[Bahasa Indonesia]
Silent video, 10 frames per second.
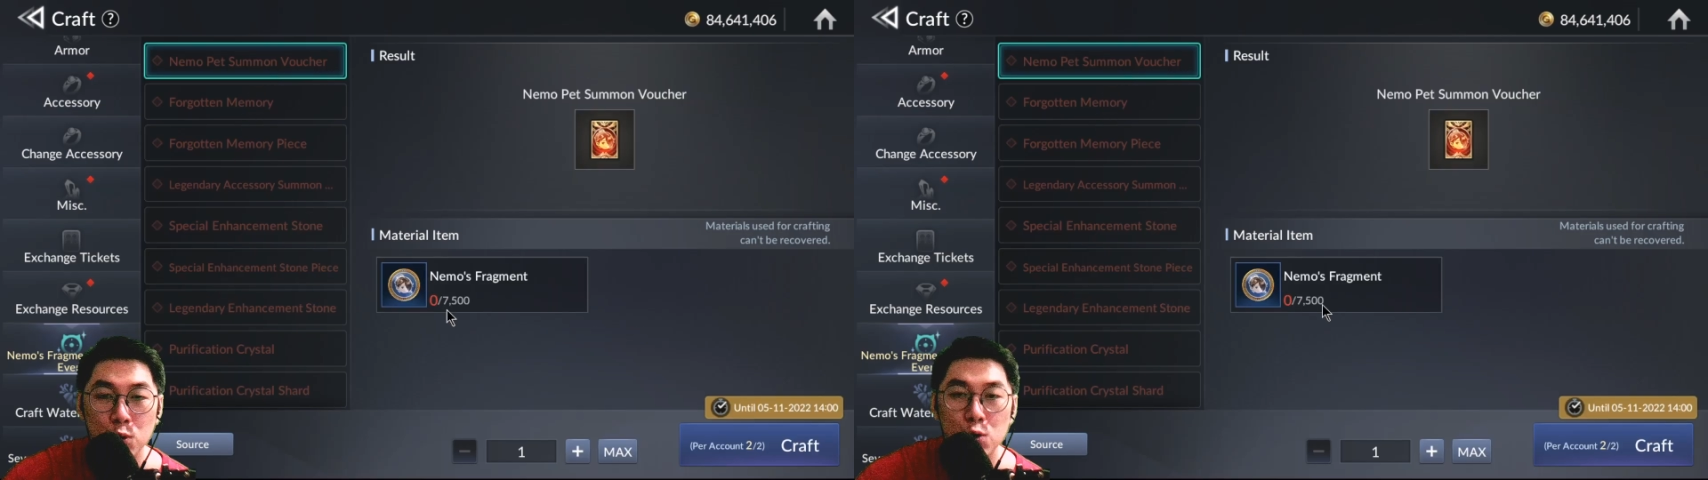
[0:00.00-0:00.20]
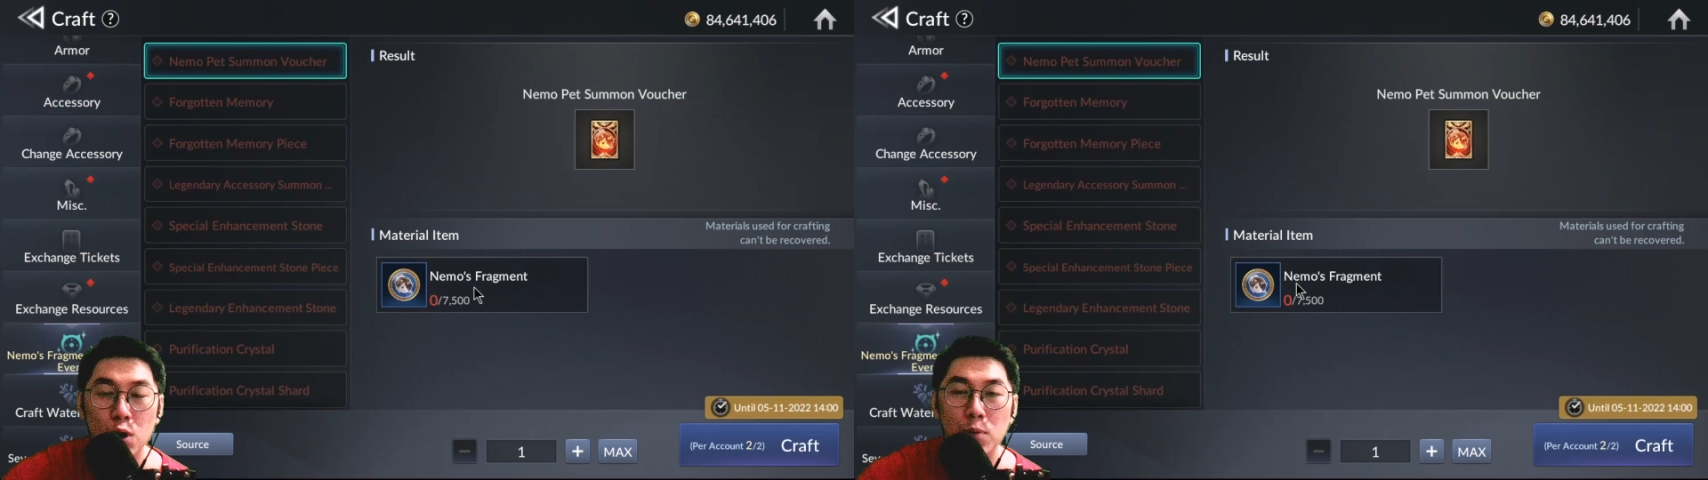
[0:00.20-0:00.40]

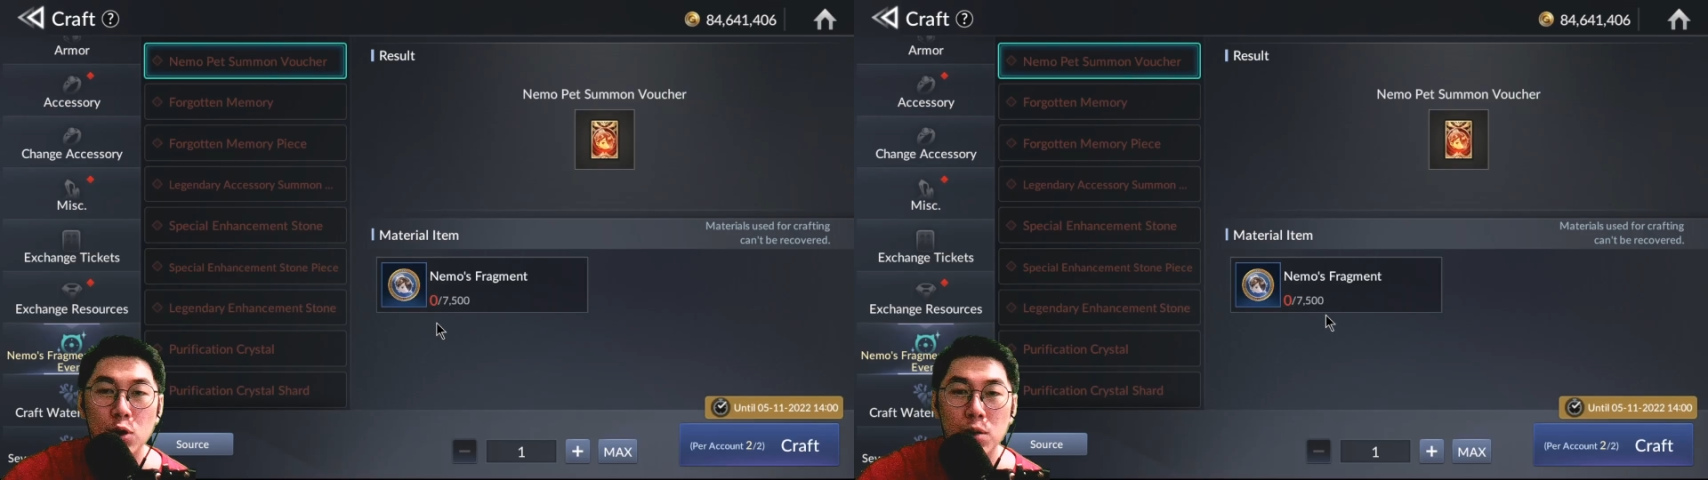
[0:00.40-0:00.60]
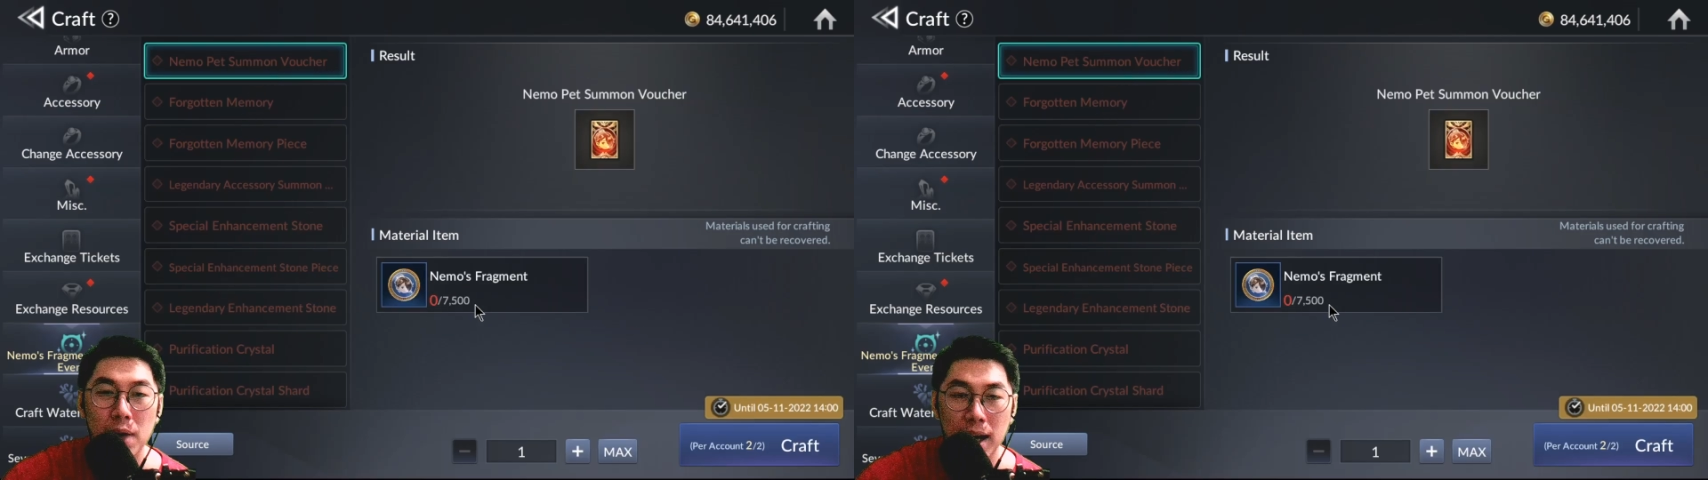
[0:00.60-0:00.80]

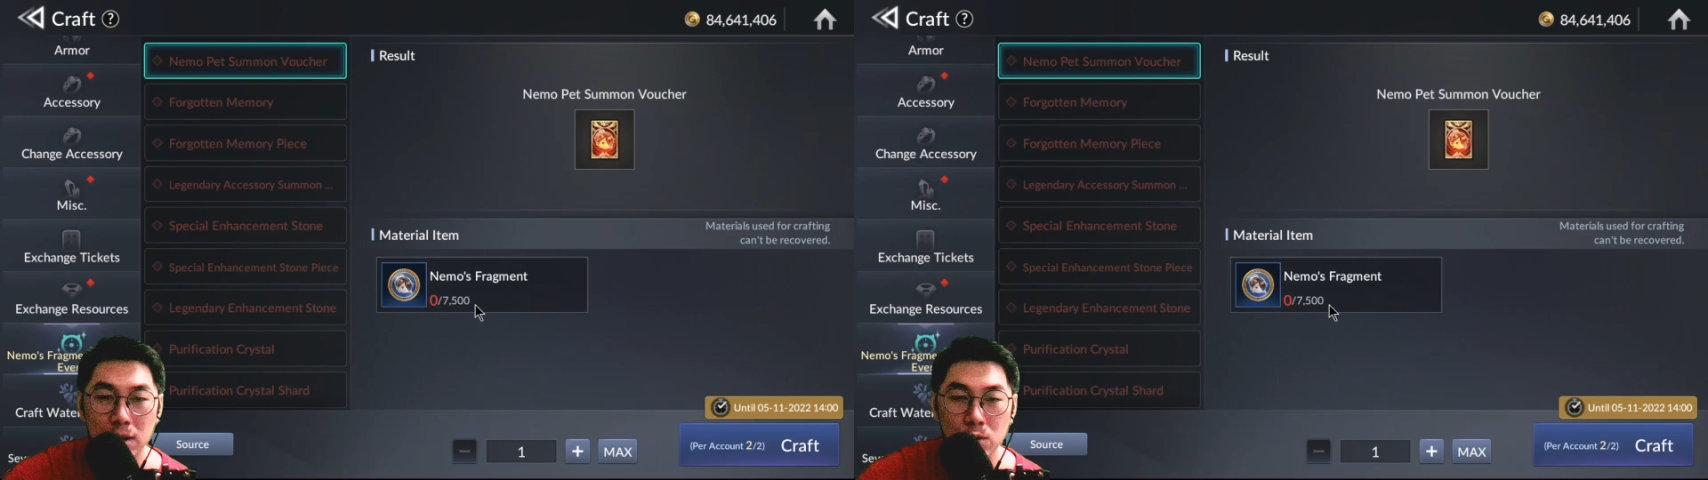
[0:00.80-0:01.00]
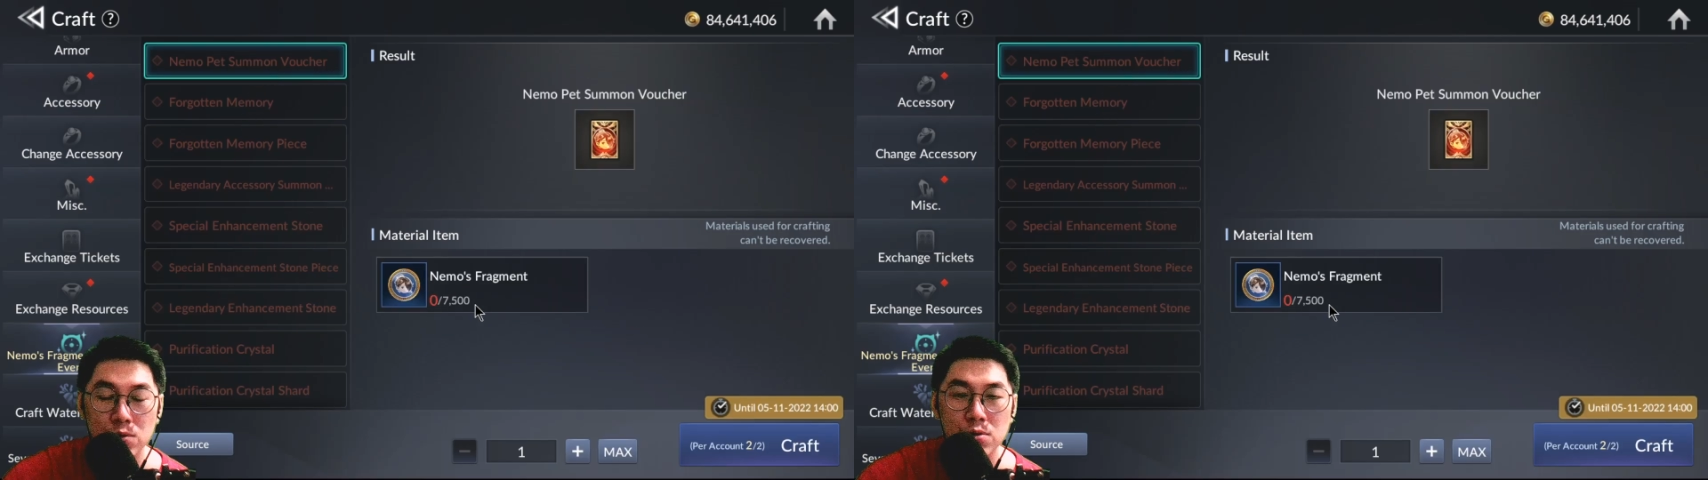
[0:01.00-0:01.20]

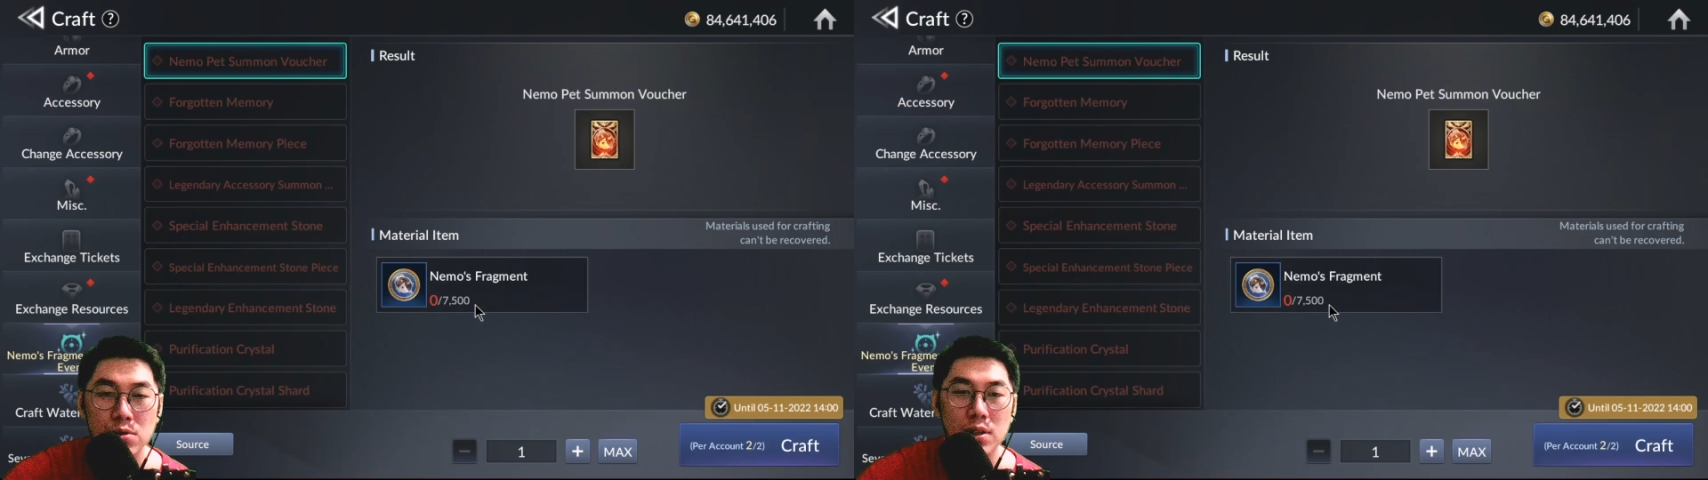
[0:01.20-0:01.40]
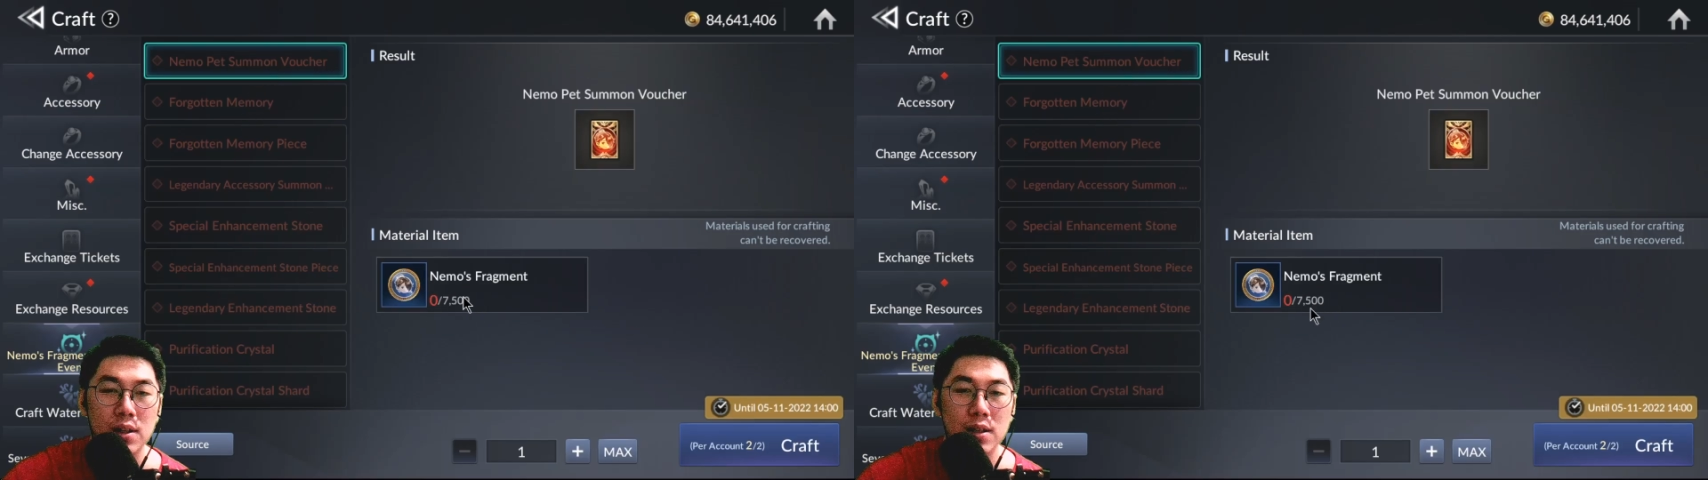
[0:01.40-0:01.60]

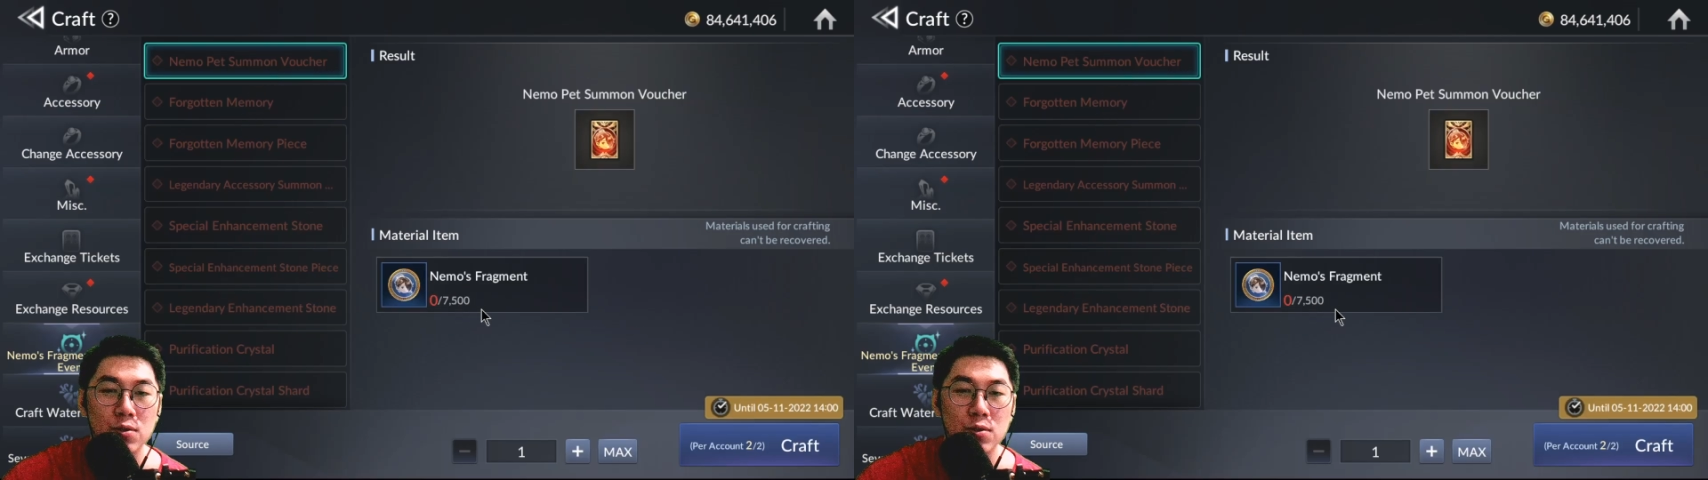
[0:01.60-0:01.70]
7.500 gitu ya